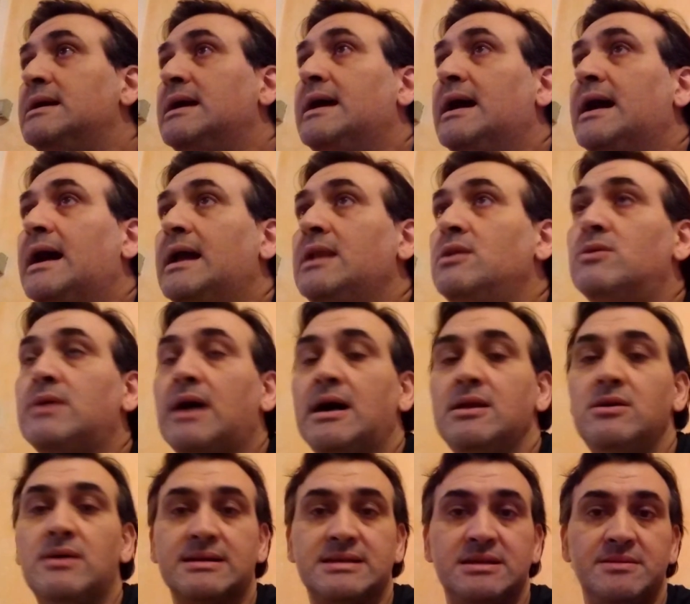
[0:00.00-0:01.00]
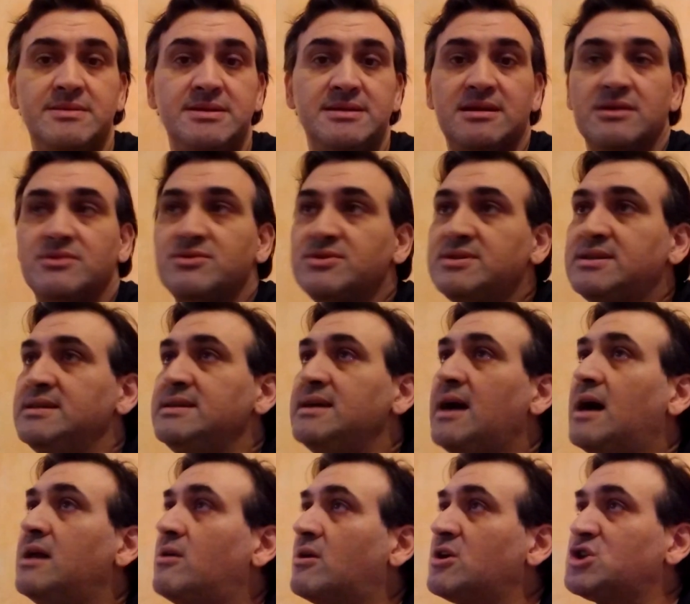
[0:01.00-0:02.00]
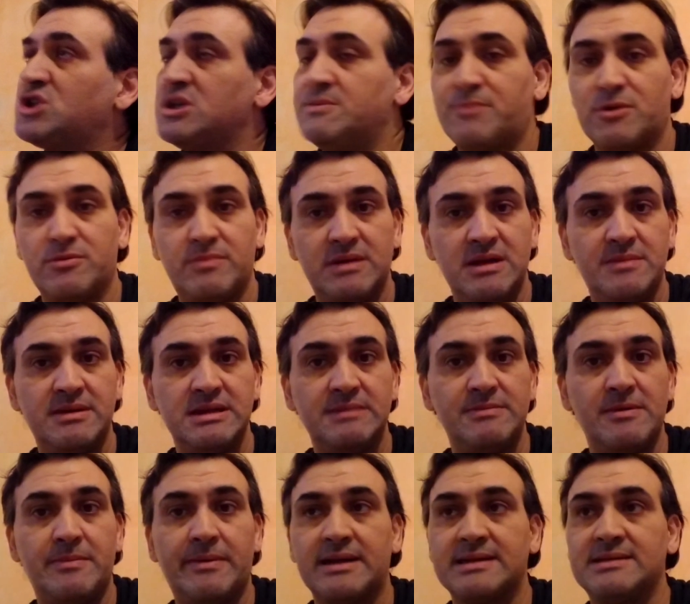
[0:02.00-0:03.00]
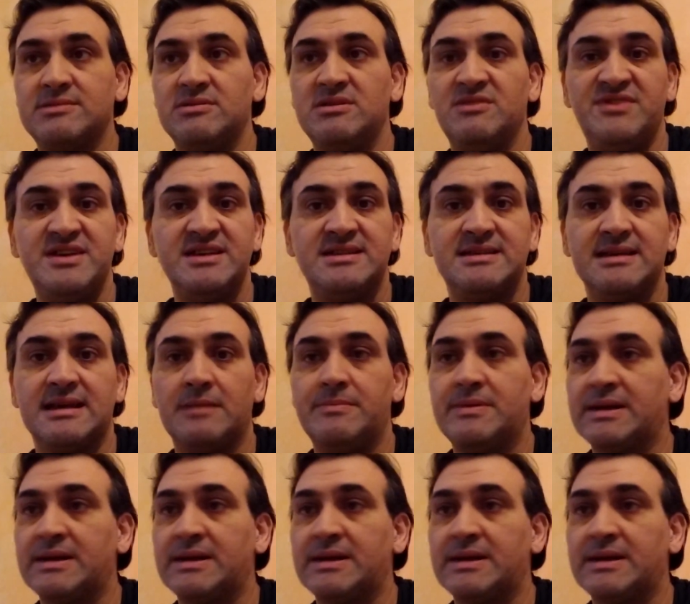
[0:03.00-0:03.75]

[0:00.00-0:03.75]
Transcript: eh, allora se mi dite così, allora c'è un problema di preparazione fisica,